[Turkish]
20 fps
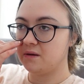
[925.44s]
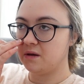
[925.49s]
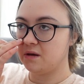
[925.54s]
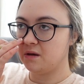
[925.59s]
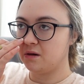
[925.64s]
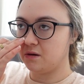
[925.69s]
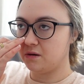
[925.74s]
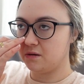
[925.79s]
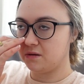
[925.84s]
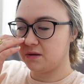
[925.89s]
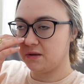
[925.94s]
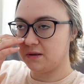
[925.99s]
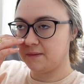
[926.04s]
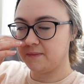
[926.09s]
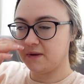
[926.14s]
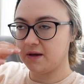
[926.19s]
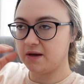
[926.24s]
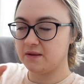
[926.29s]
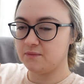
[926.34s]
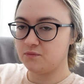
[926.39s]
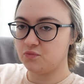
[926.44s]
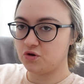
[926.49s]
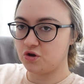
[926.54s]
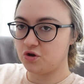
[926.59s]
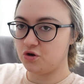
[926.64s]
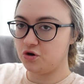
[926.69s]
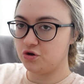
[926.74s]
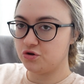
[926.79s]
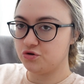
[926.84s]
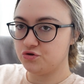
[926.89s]
E, dedim ki hani bu
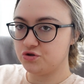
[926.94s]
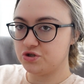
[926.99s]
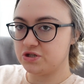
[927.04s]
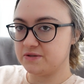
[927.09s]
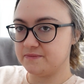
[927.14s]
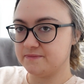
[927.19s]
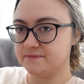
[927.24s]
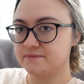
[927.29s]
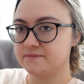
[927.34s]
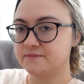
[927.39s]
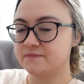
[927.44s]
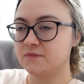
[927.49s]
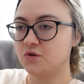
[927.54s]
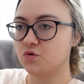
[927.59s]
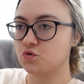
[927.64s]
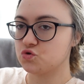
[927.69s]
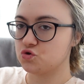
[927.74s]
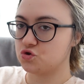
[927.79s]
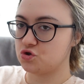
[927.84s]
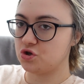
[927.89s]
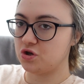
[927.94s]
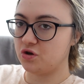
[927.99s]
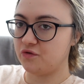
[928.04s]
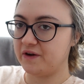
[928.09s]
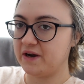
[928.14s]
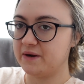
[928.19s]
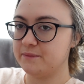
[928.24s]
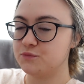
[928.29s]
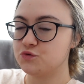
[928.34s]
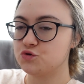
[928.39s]
kilo düşeyim. 9 kilo
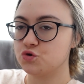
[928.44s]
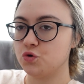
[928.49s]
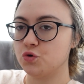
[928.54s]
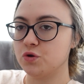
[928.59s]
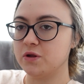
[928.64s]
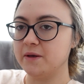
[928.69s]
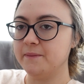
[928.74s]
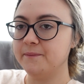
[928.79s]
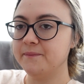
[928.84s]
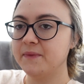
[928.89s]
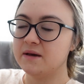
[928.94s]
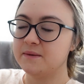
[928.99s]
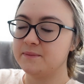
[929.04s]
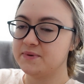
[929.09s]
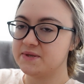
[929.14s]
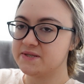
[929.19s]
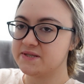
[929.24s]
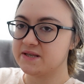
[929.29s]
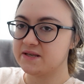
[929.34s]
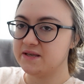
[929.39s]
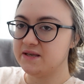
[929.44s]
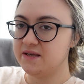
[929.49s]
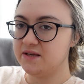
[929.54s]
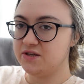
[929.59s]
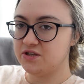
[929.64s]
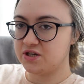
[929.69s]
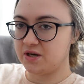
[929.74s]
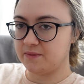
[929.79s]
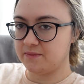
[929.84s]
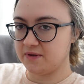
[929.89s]
vermiş olayım. E, pizzayı
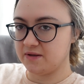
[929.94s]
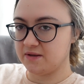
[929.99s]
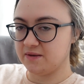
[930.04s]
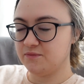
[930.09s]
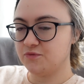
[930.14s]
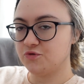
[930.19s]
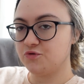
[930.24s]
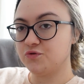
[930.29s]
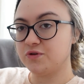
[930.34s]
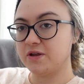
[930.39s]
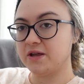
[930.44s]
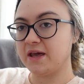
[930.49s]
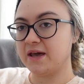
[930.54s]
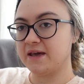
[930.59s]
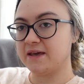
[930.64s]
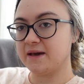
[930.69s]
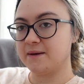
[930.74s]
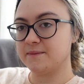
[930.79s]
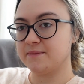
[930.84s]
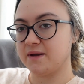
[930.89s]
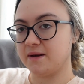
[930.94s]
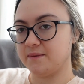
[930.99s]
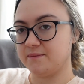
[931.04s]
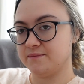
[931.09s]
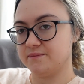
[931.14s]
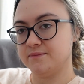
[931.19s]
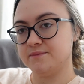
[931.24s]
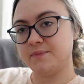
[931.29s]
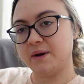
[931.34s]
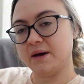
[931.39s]
yiyeceğim dedim. Dün de yengem tam
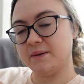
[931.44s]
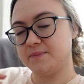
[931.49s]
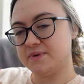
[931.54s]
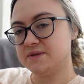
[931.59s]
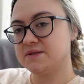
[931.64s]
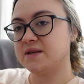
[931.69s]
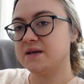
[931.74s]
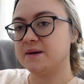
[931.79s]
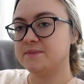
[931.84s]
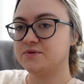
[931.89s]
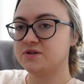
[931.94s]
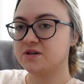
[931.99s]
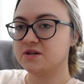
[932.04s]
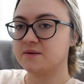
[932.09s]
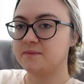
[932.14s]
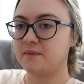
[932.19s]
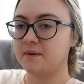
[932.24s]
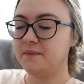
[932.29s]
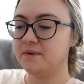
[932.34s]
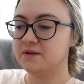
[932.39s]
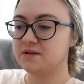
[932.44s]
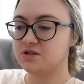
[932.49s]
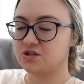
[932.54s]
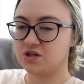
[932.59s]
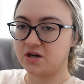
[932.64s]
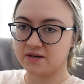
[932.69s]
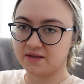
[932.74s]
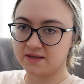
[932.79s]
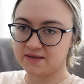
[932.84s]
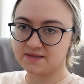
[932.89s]
ben pizza yapacaktım ama
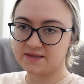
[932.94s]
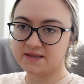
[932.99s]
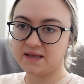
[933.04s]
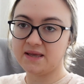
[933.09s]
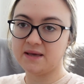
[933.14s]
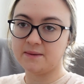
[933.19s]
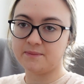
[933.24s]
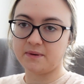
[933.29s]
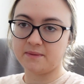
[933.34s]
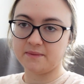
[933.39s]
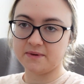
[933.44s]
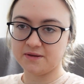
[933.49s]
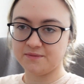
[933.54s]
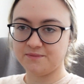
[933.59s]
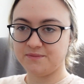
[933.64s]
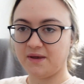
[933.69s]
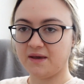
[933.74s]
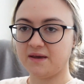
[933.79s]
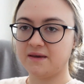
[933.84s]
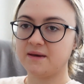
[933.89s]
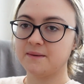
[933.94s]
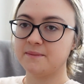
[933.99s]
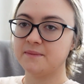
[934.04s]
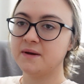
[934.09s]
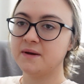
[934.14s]
dışarıdayız diye yapamadım. Yengem